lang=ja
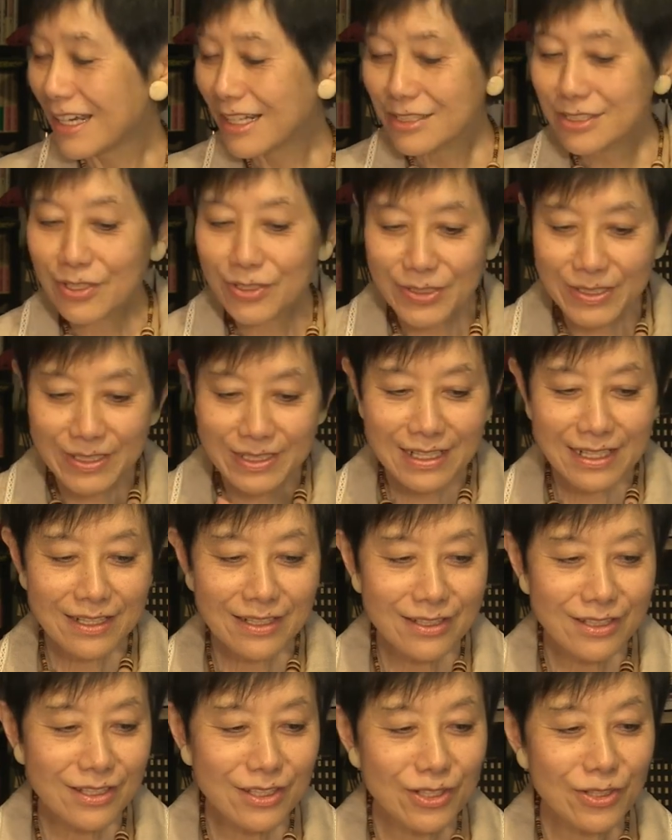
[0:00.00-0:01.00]
それで
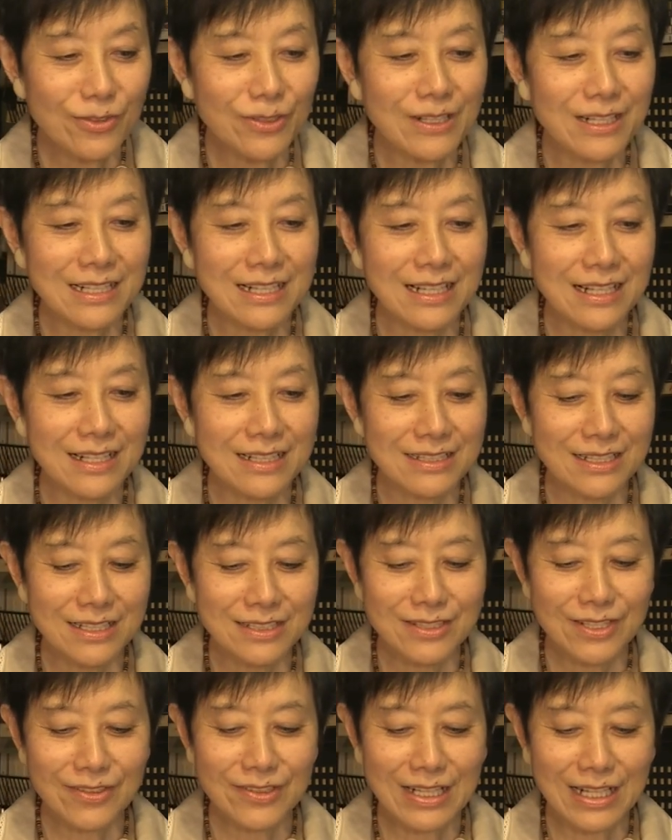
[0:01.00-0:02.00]
今日はね、
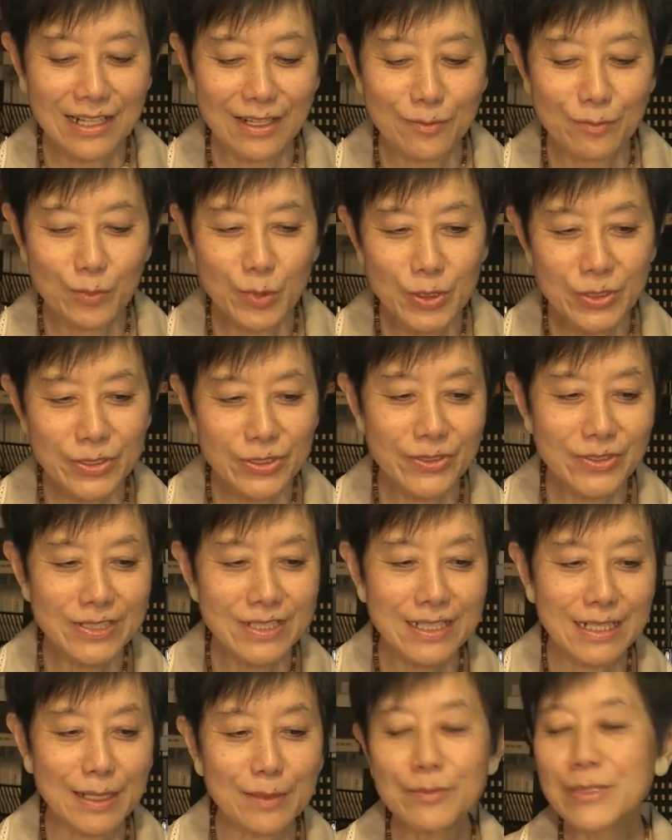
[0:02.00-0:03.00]
実はもう一
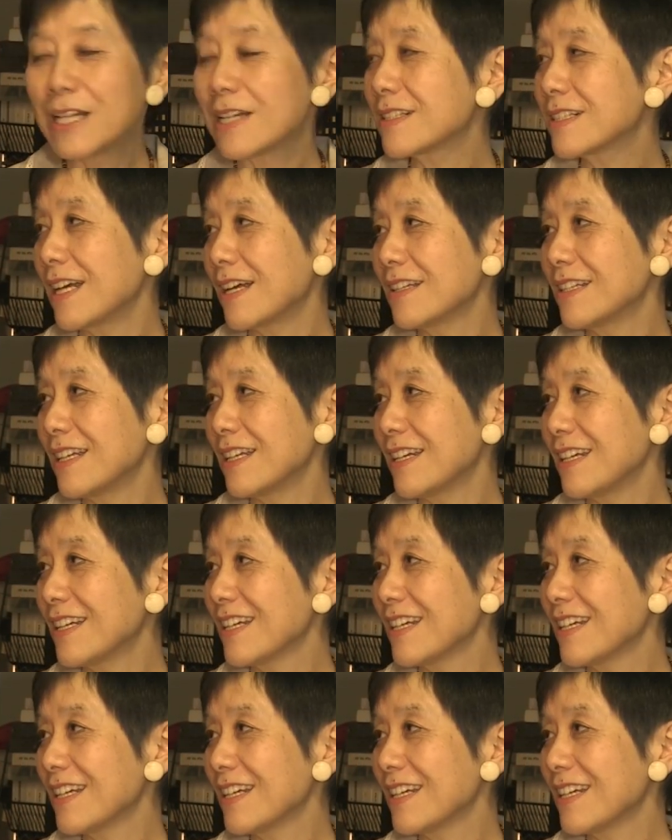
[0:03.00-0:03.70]
つ神谷さんに